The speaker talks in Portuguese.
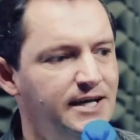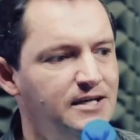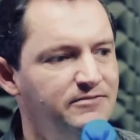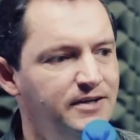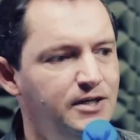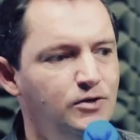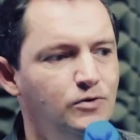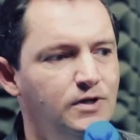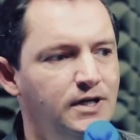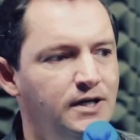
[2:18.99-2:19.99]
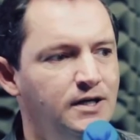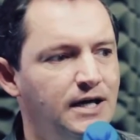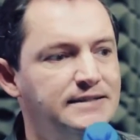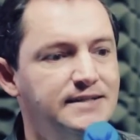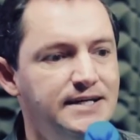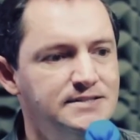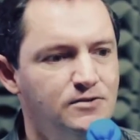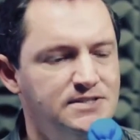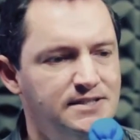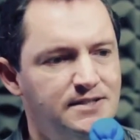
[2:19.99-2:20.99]
Ela veio eh, há três
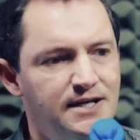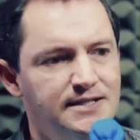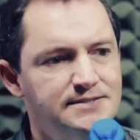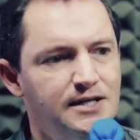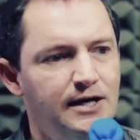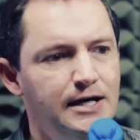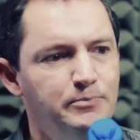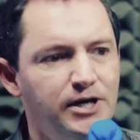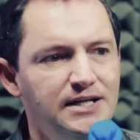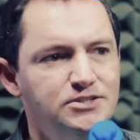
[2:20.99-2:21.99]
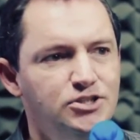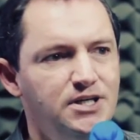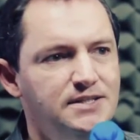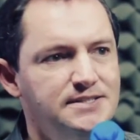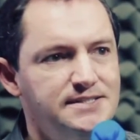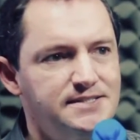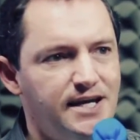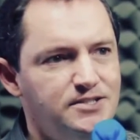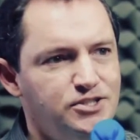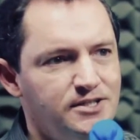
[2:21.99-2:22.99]
anos atrás. Na época ela tinha
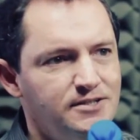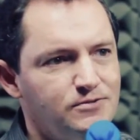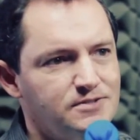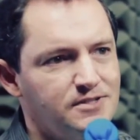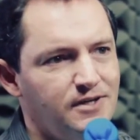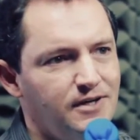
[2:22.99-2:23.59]
17 anos.